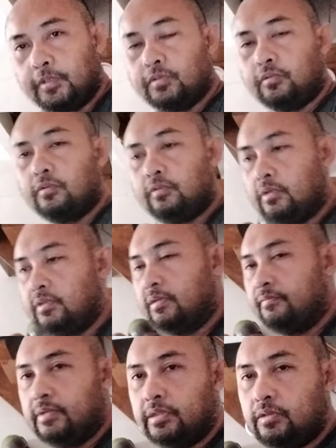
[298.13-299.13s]
Gusto
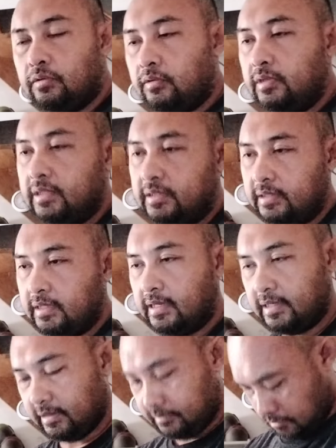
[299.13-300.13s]
ano eh, video call eh.
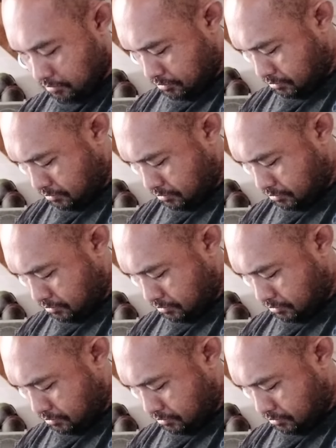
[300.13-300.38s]
Kaya lang